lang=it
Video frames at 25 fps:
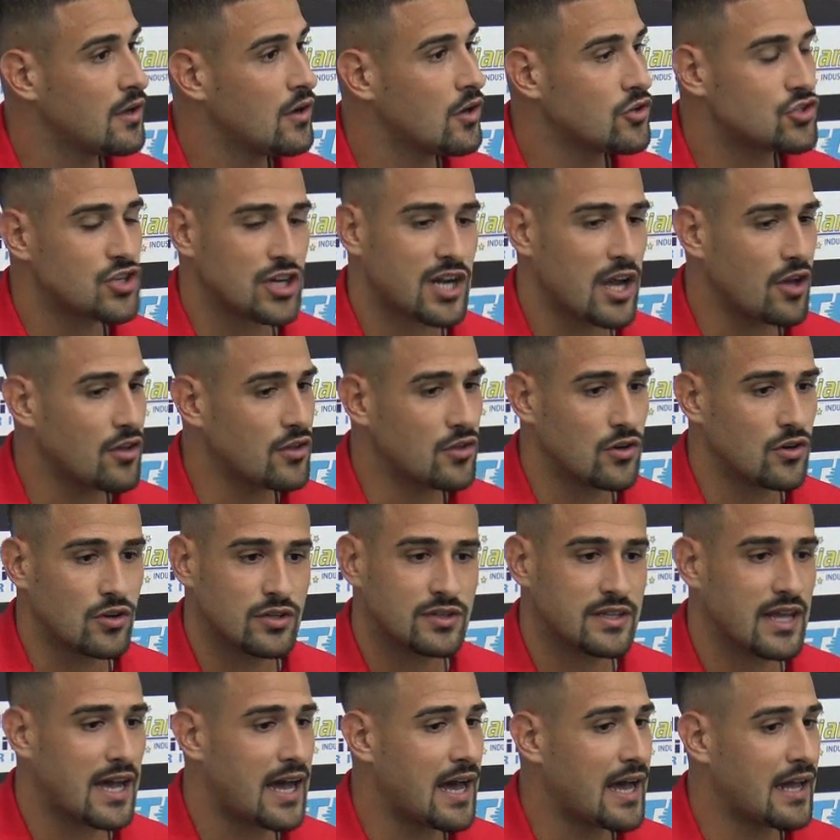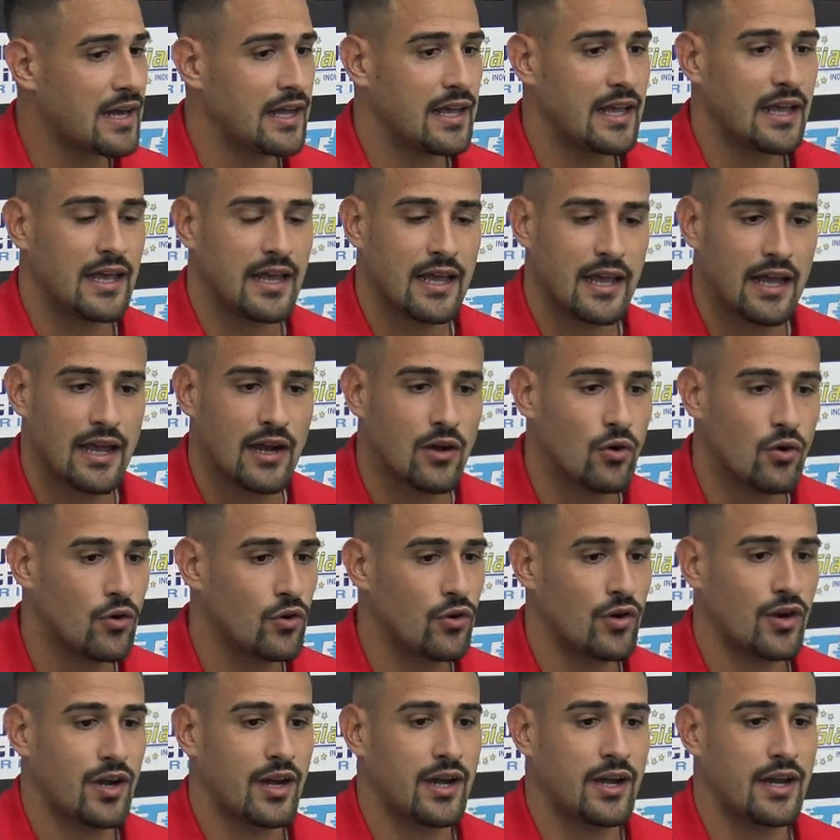Ho cercato di lottare,
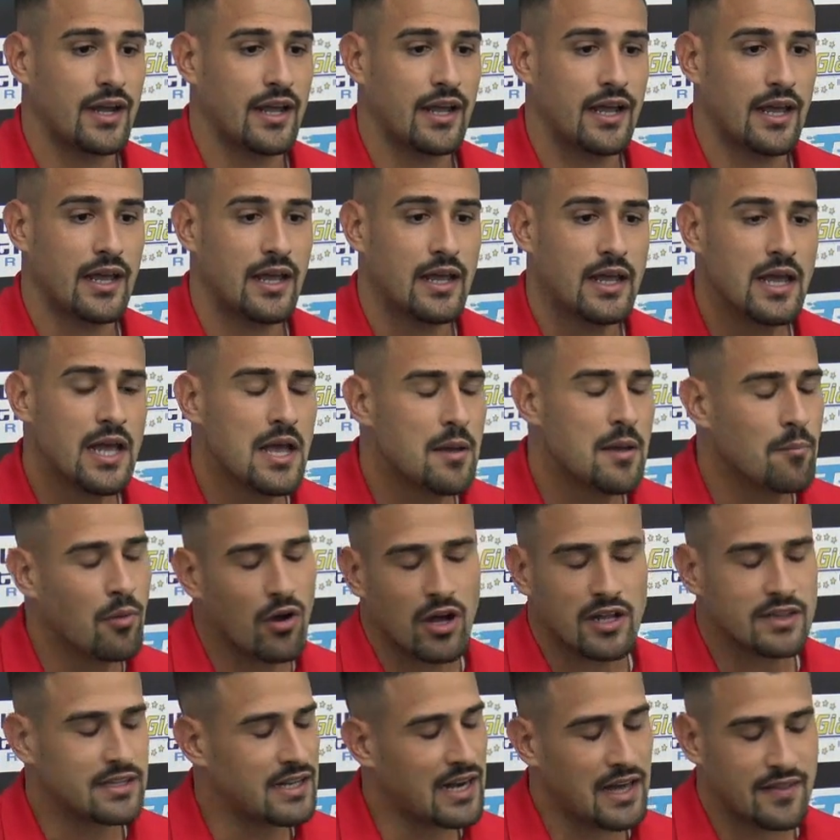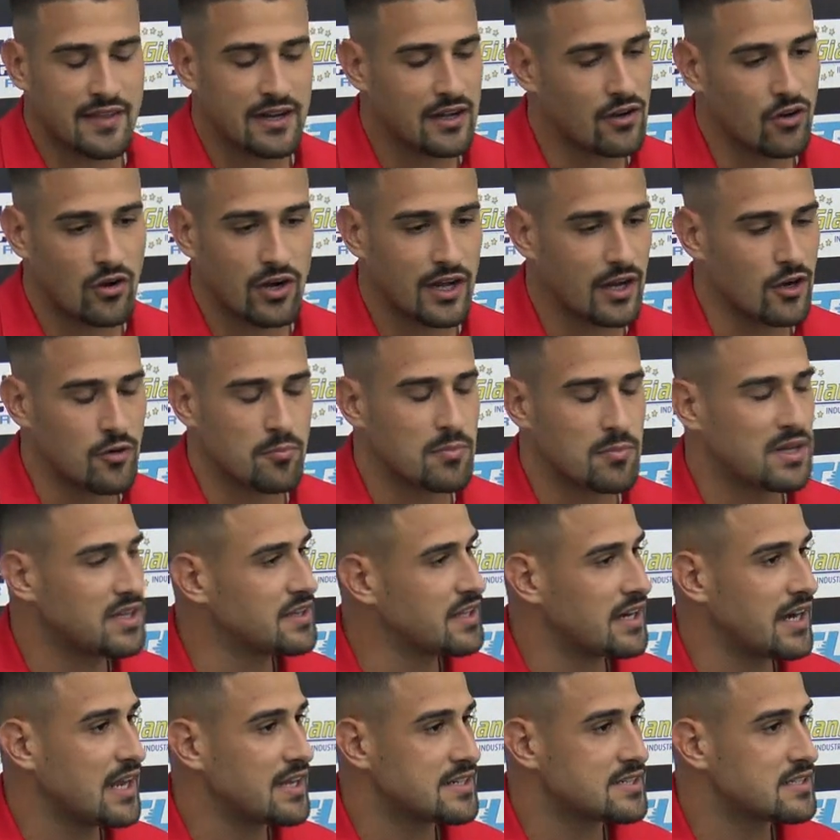correre, poi al di là del gol che non mi
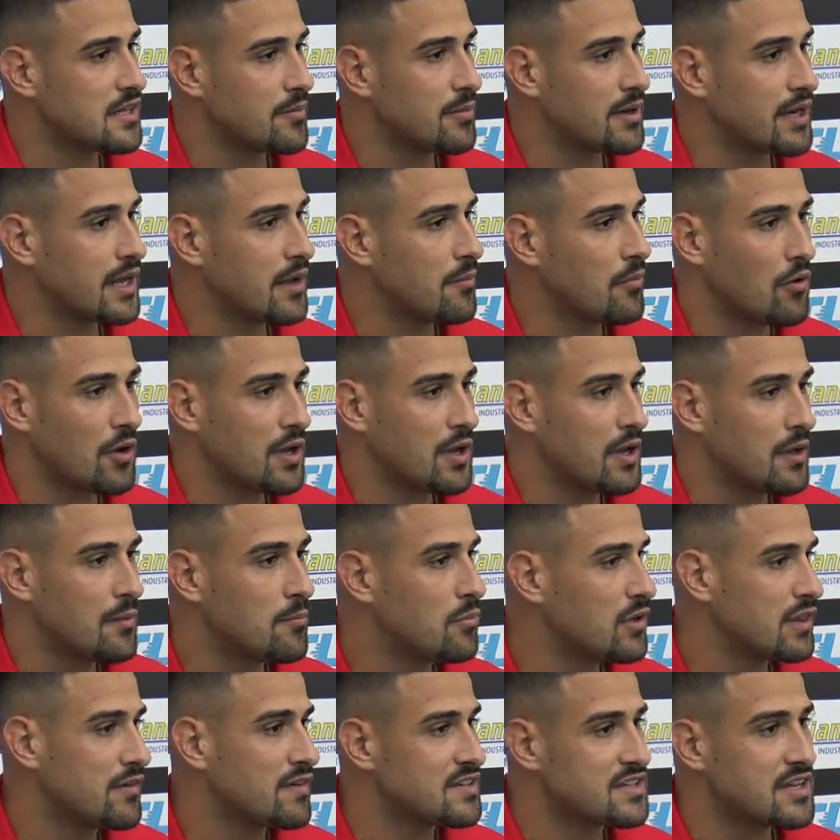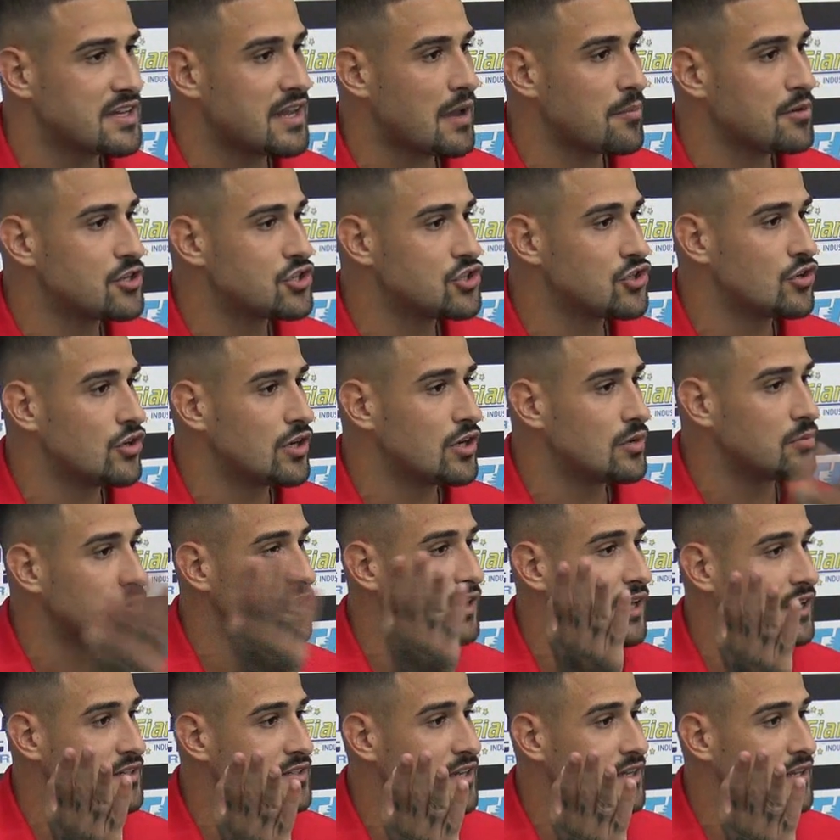interessa perché poi poteva segnare Piccioni,
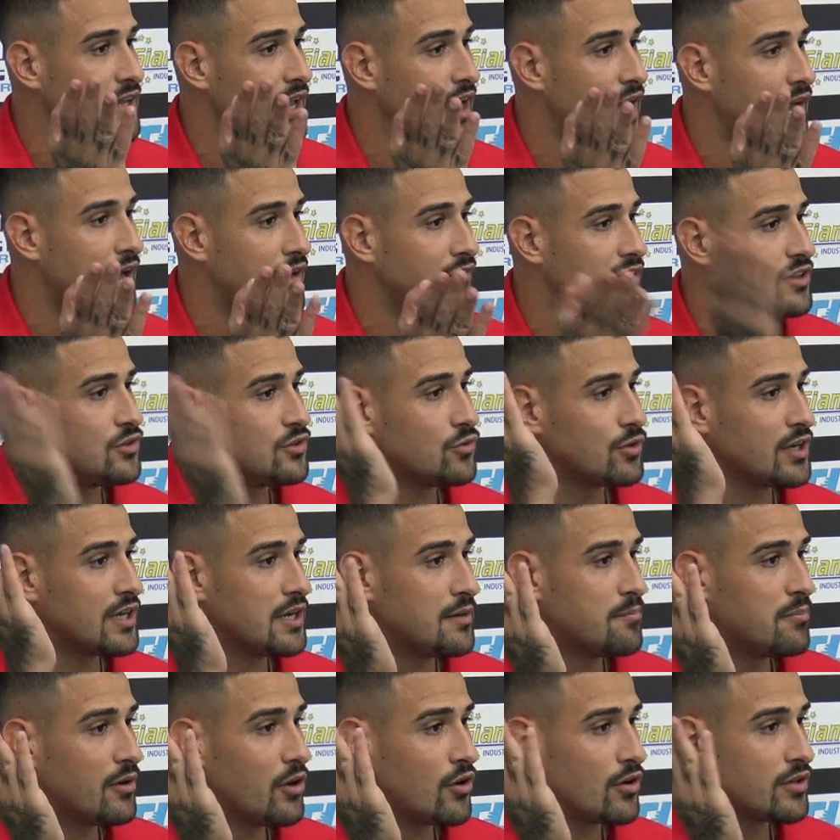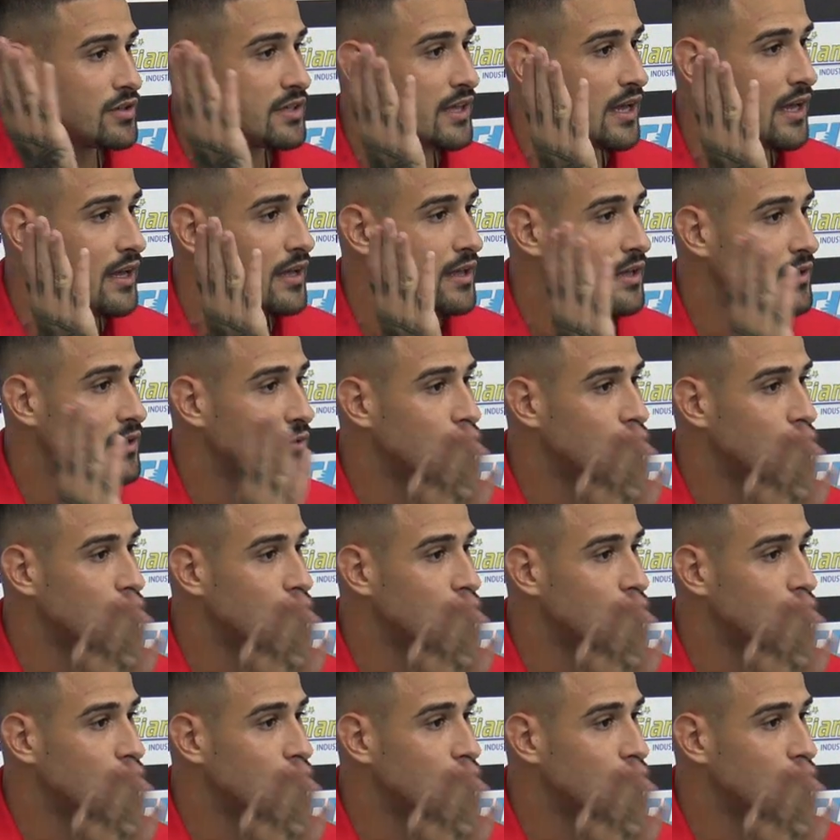poteva segnare Venturini in porta,